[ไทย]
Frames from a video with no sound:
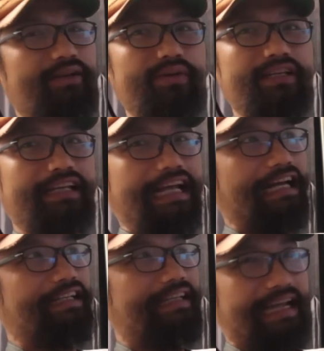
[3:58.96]
ใช่วิธีกา
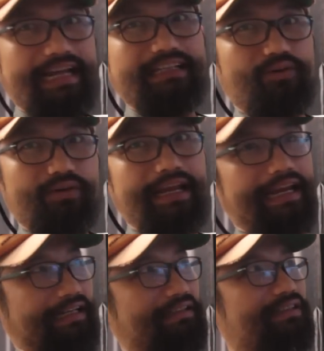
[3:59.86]
รที่แก้ต้นเห
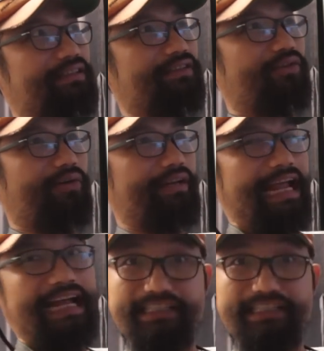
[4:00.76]
ตุโดยแท้